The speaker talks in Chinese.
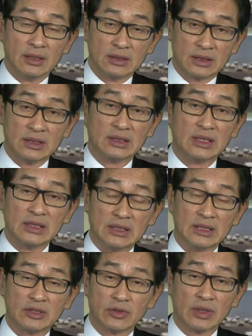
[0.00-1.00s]
近近
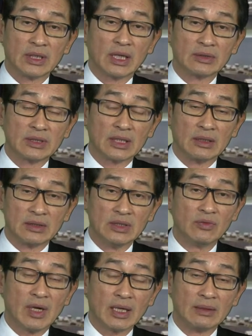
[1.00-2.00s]
期最高见到一
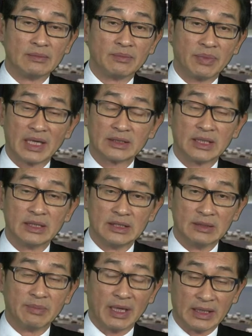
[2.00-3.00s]
万八千
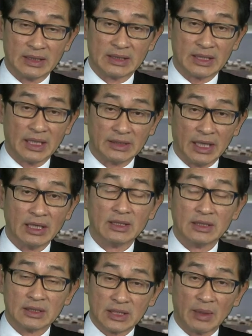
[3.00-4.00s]
一百零三点，
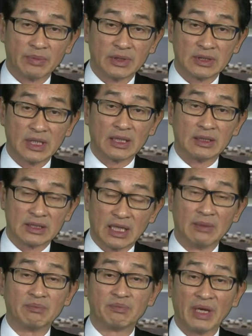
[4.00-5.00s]
差不多占了
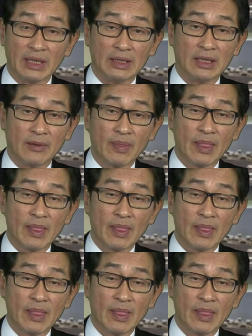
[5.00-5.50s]
三倍了。